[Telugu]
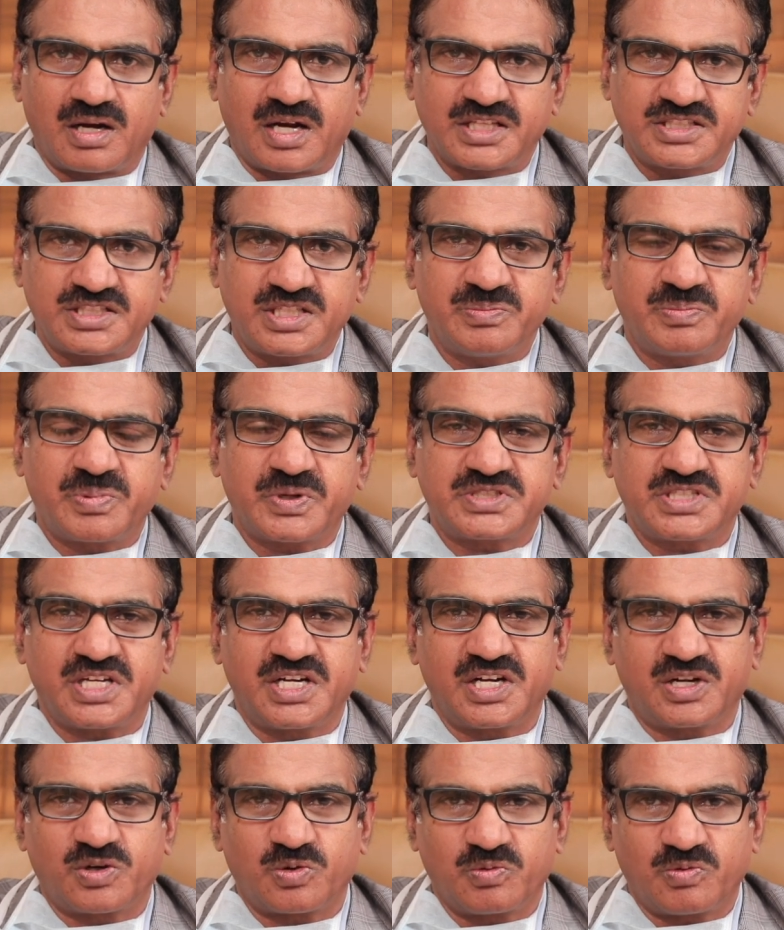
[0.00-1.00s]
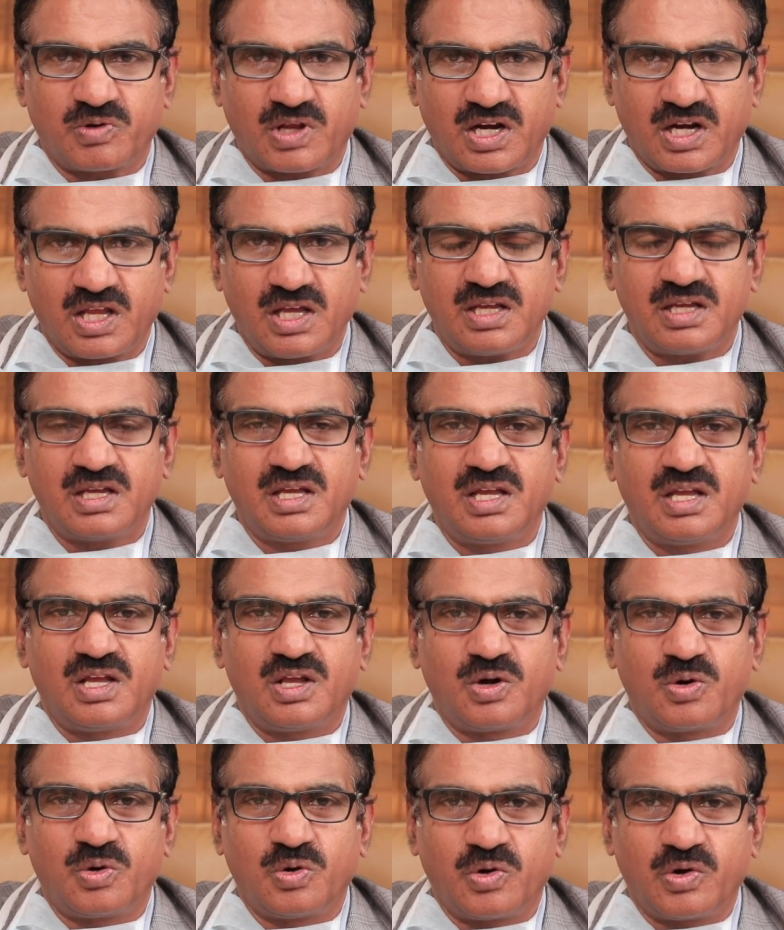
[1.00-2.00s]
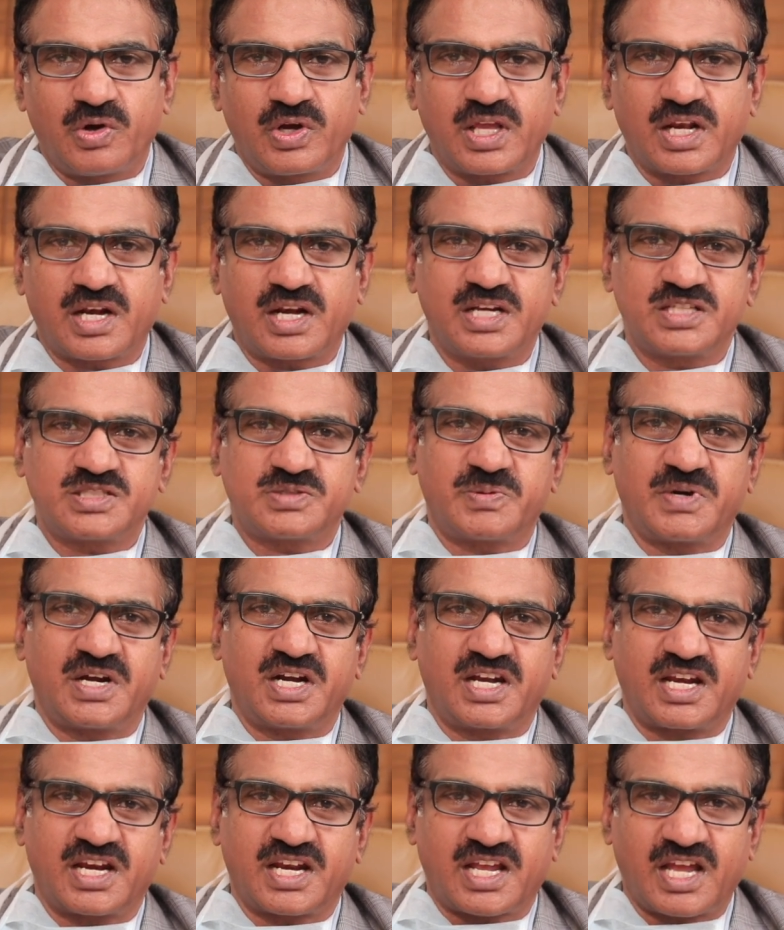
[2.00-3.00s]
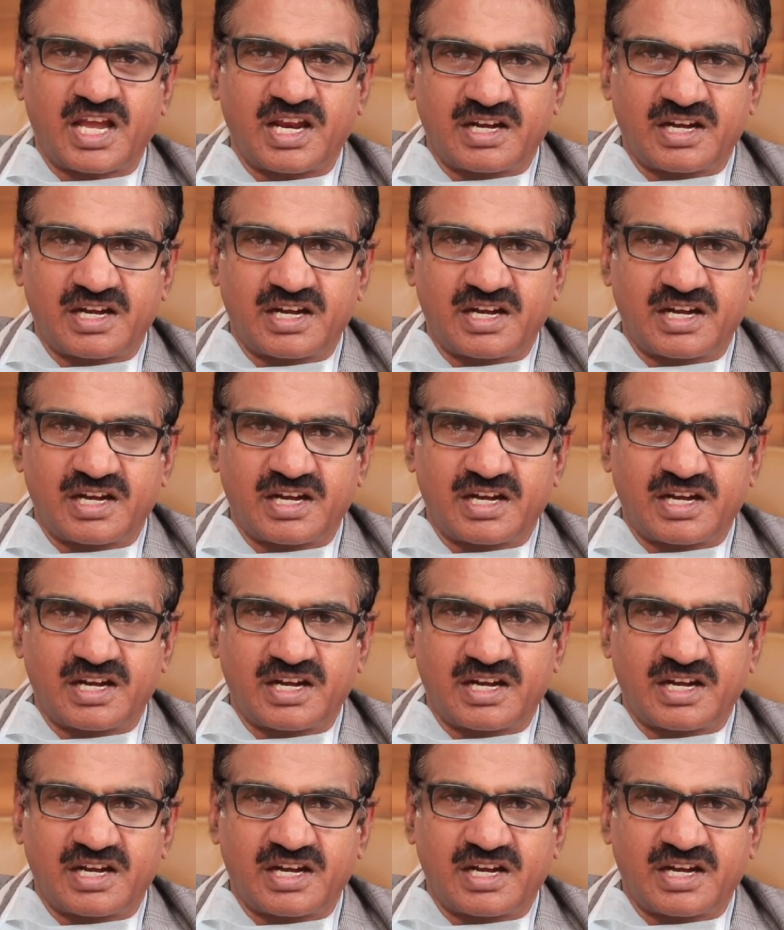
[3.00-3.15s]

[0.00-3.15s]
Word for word: నశింప చేయటం వల్ల లోయర్ రెస్పిరేటరీ